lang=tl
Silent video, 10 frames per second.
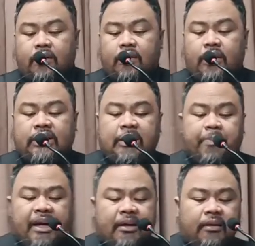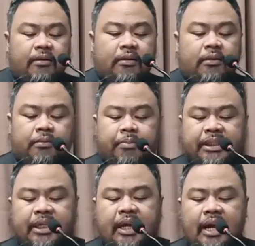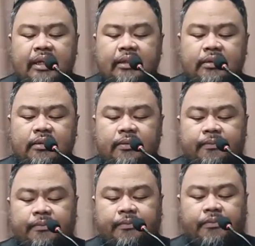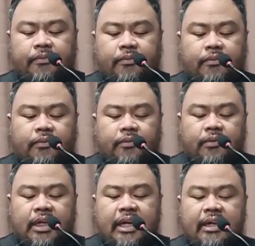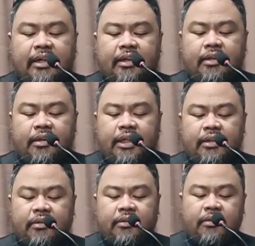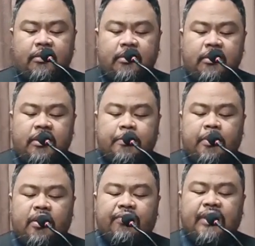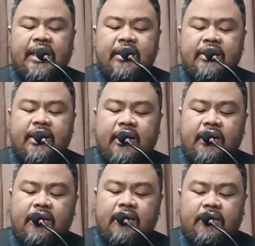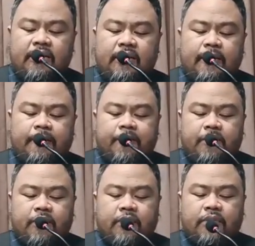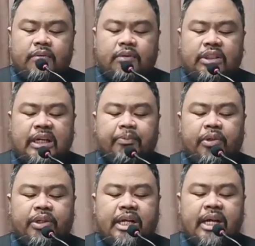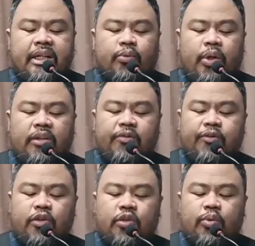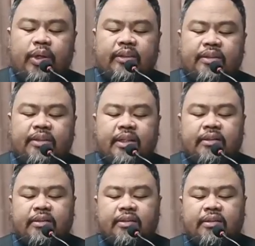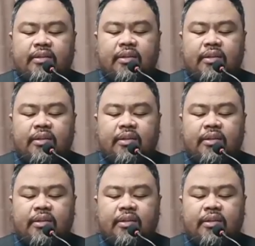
Isa pang basihan ay in the book of Daniel, chapter 9, 24 to 26,